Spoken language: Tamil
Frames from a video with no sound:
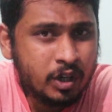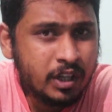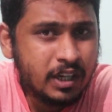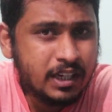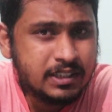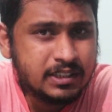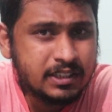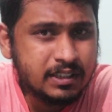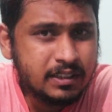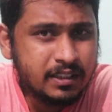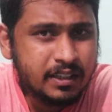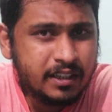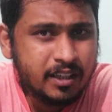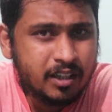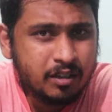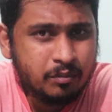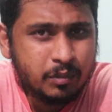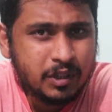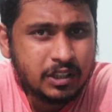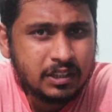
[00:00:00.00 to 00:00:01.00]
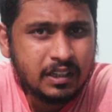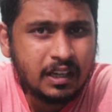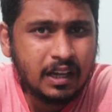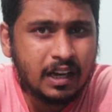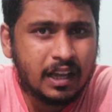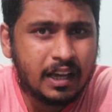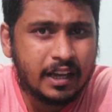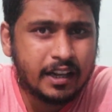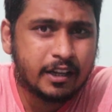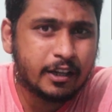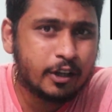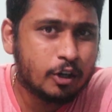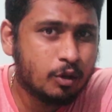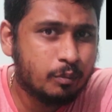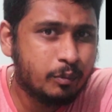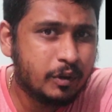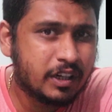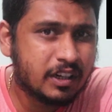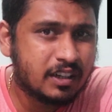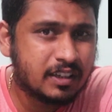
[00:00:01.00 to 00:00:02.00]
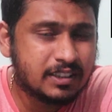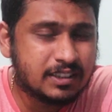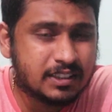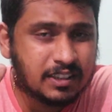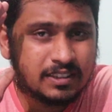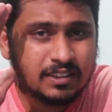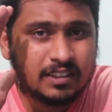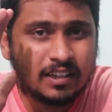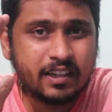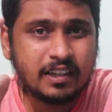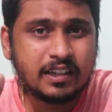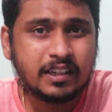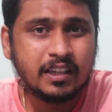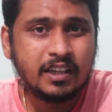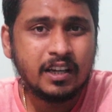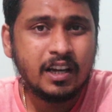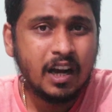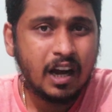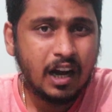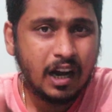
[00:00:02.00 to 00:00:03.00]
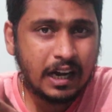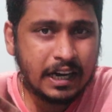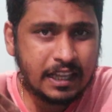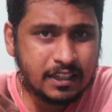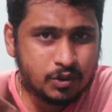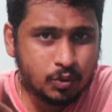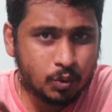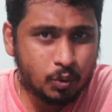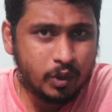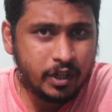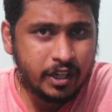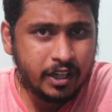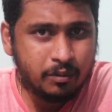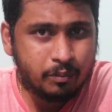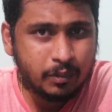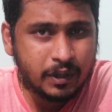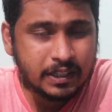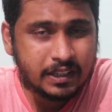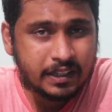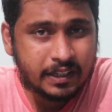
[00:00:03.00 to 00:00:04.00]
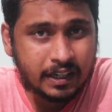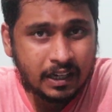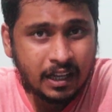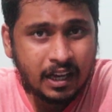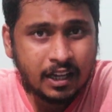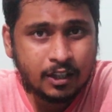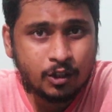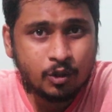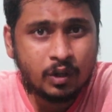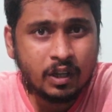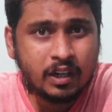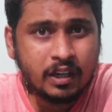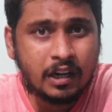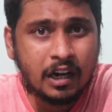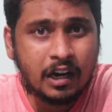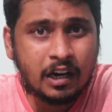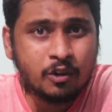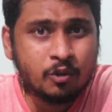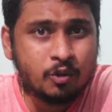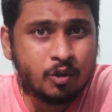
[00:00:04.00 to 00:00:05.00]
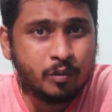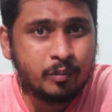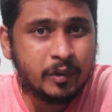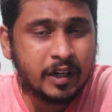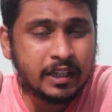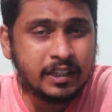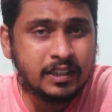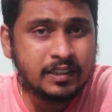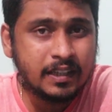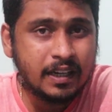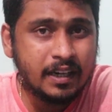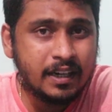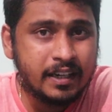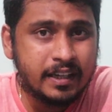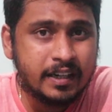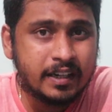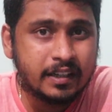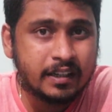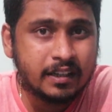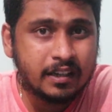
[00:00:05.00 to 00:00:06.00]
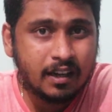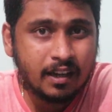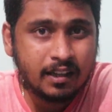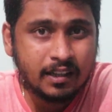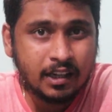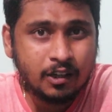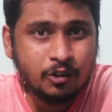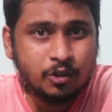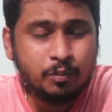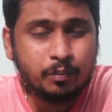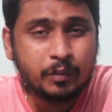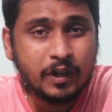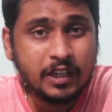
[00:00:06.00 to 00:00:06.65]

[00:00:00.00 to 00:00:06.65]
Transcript: மூணு லட்சத்தி எண்பத்தி நாலாயிரம் கிலோமீட்டர் டிஸ்டன்ஸில் இருக்குது ஆனால் சூரியன் பார்த்தீங்கன்னா அதோட நானூறு மடங்கு தள்ளி இருக்குது அதாவது